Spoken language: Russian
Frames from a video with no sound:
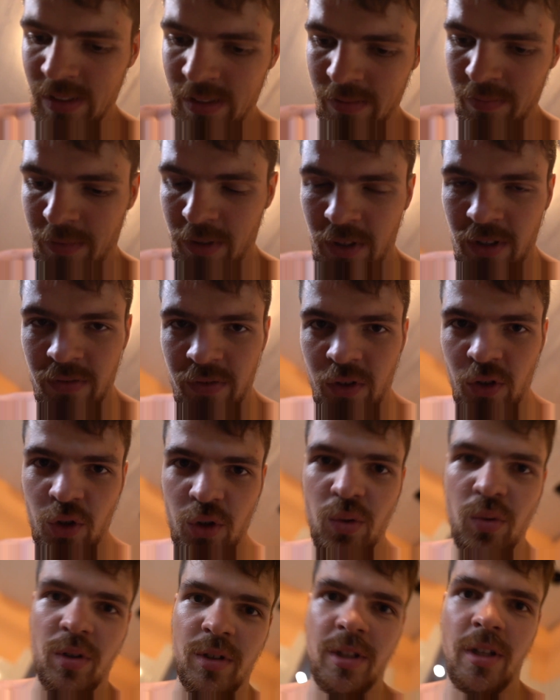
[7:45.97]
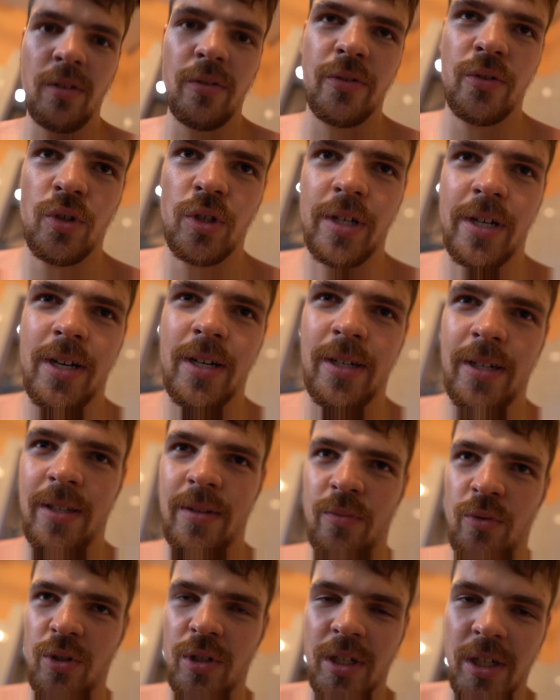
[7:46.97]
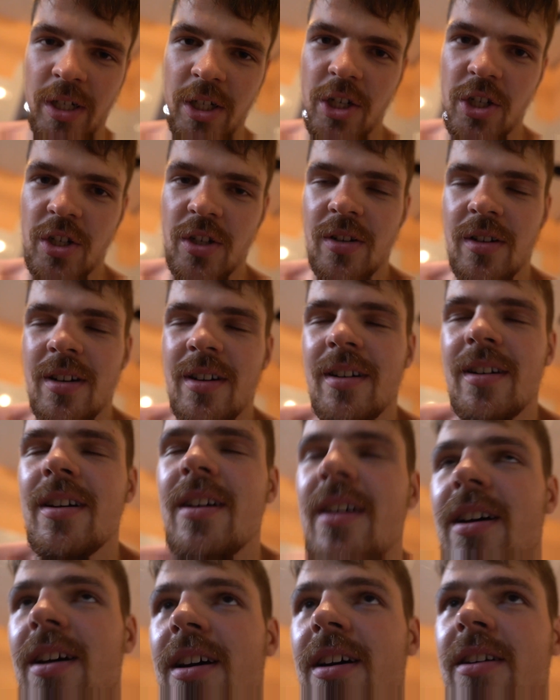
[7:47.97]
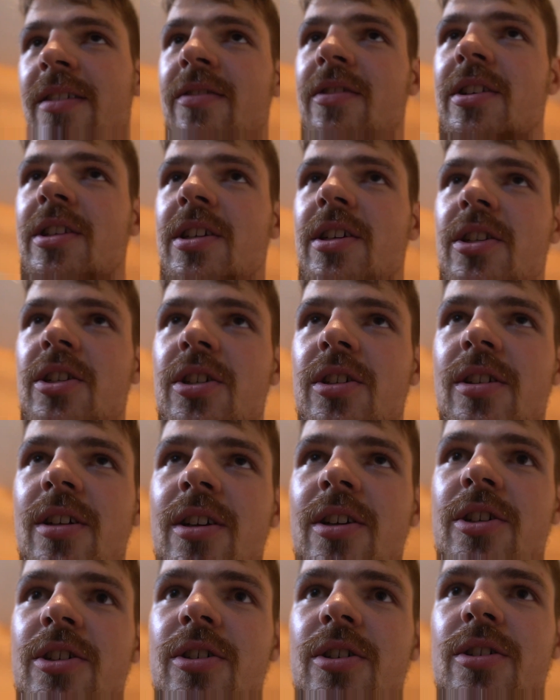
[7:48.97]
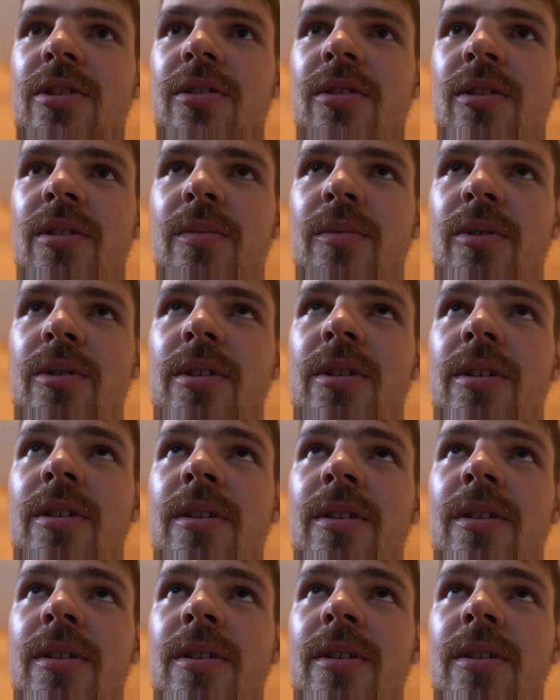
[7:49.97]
Мне все жду, когда у нас уже какая-нибудь грыжа выскочит или еще что-нибудь.